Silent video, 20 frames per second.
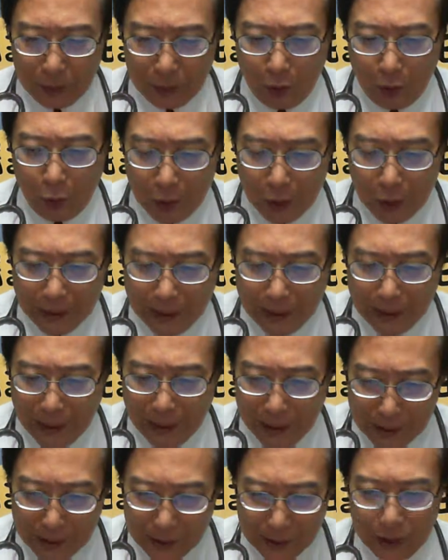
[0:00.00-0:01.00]
皇家大
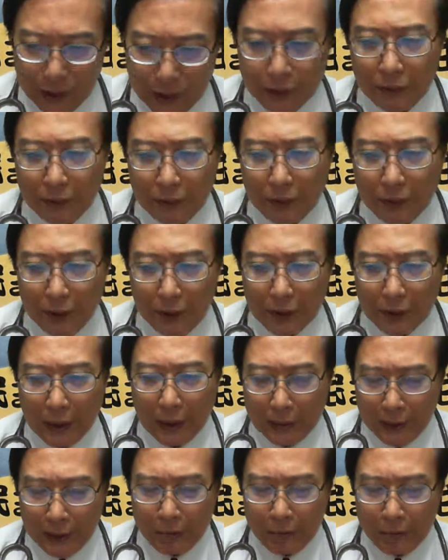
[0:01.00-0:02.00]
学学生
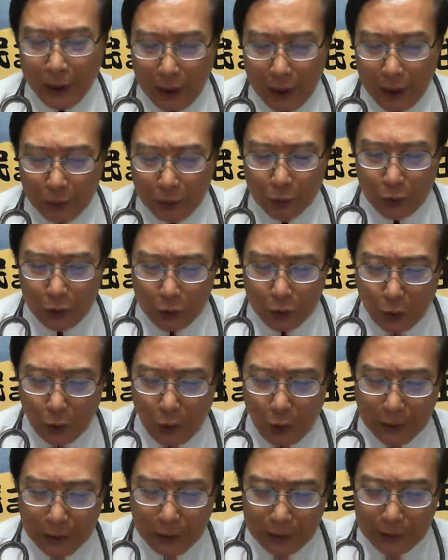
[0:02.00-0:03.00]
开始袂晓对
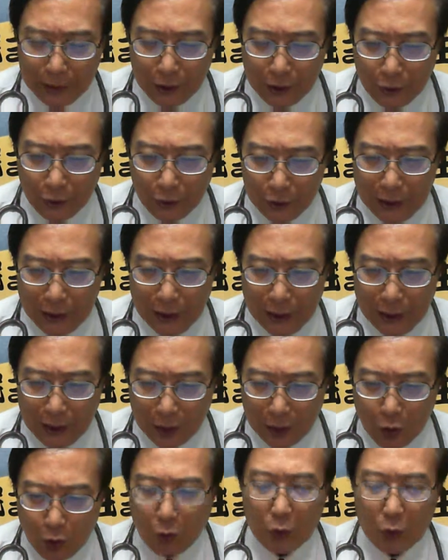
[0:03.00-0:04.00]
中央直直用伊啊甲
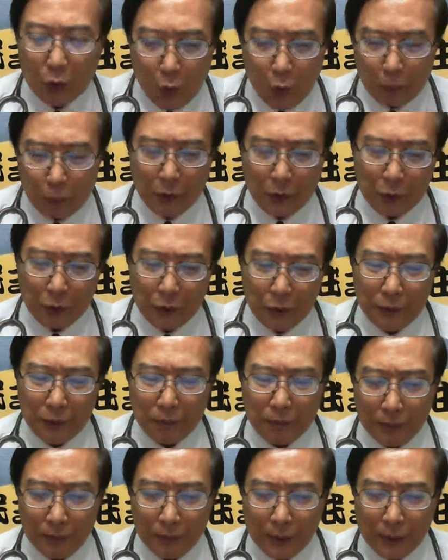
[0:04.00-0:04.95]
讲讲袂开，